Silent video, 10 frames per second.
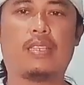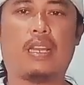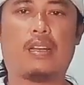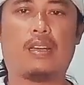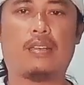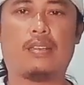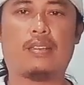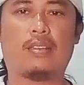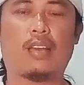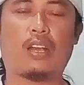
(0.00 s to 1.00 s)

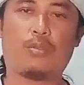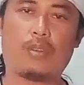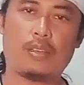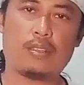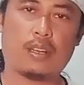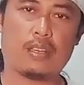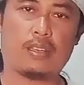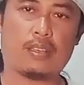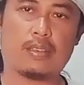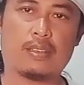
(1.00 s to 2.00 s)
silahkan lakukan cara
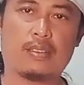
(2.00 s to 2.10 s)
ini.